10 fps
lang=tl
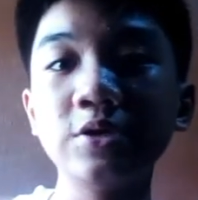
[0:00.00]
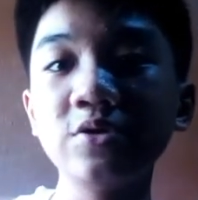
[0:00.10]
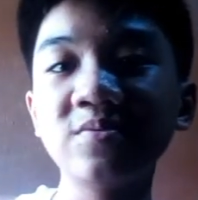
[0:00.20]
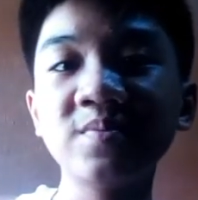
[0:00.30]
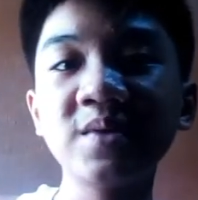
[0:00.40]

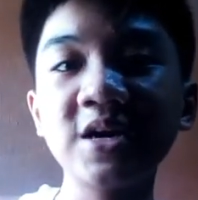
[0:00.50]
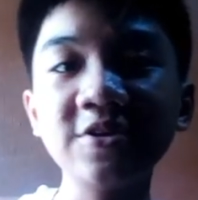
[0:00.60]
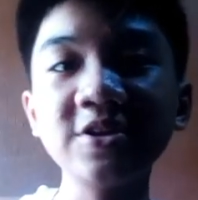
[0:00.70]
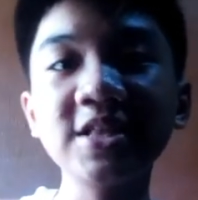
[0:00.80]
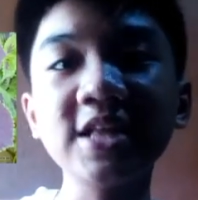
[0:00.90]
Yung,
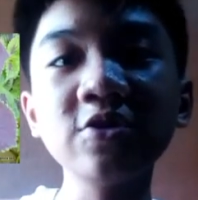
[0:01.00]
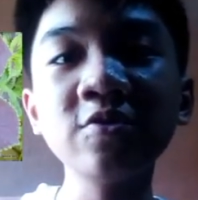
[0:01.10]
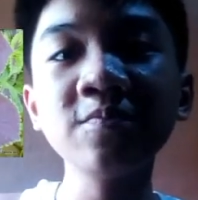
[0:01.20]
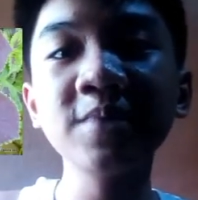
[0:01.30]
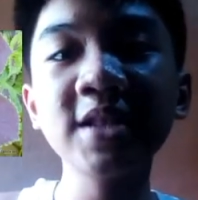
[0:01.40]
yung dati
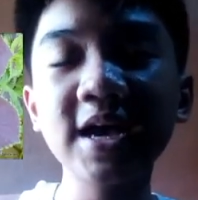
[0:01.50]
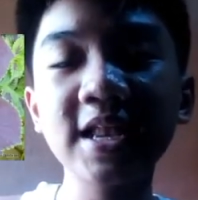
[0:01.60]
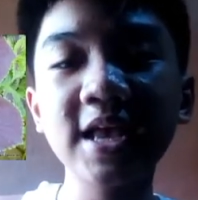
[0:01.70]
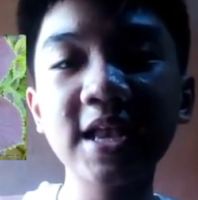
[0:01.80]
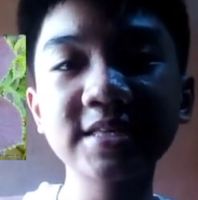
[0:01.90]
kong
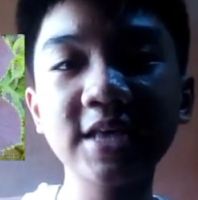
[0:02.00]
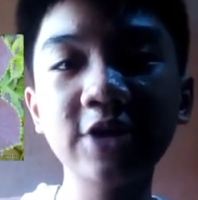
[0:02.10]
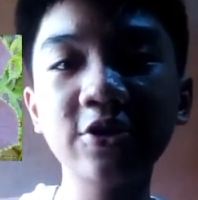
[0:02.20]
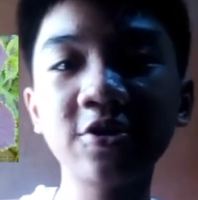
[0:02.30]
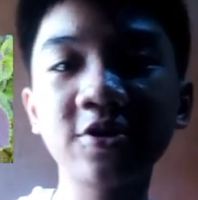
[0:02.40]
pinakalala sa
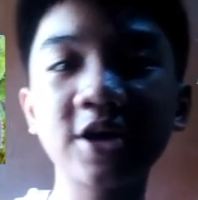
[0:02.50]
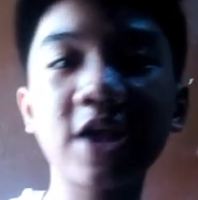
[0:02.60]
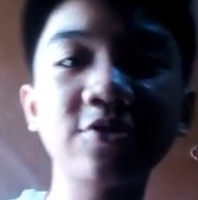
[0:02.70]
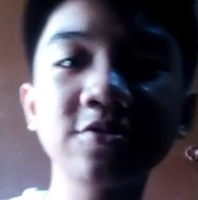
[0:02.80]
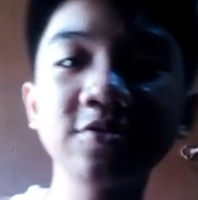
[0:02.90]
inyo, yung
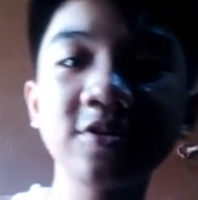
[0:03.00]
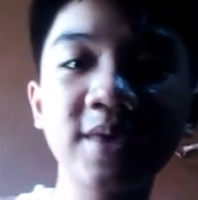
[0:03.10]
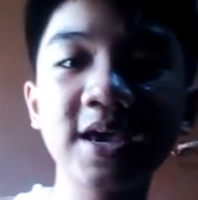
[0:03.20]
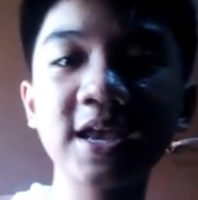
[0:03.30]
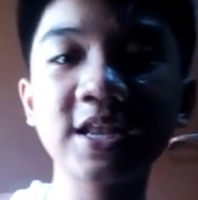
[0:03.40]
ganon,
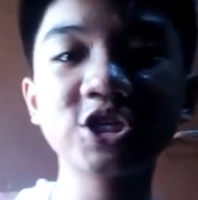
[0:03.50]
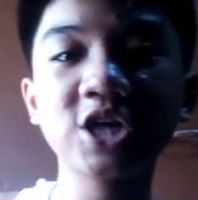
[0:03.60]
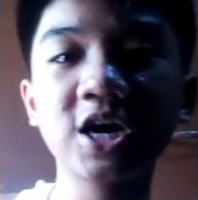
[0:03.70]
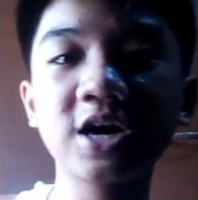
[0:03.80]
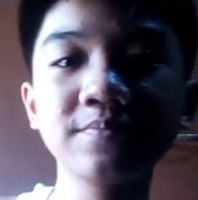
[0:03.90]
yung may ganon
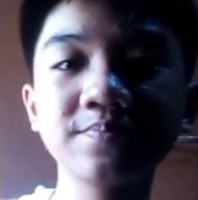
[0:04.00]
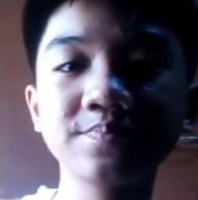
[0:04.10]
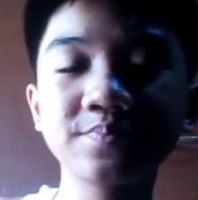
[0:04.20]
siya.